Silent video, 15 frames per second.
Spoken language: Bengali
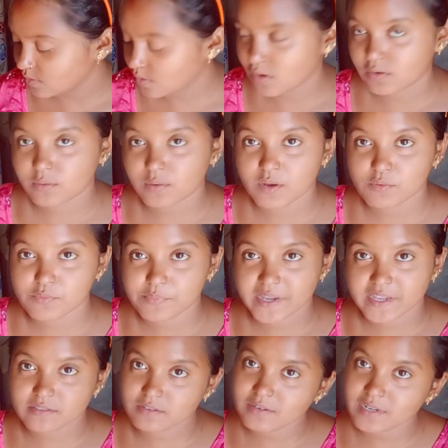ঘরোয়া
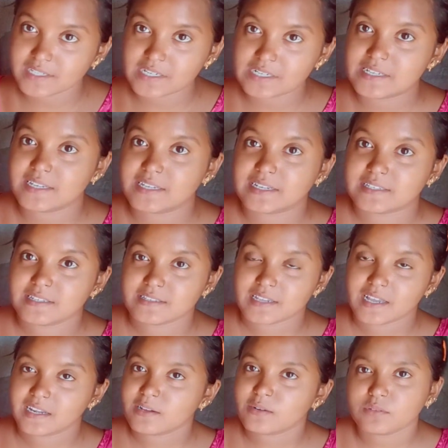উপায়ের জন্য এটা ঠিক আছে
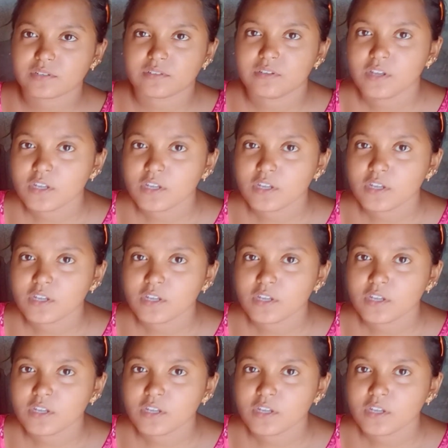চালে গুঁড়ো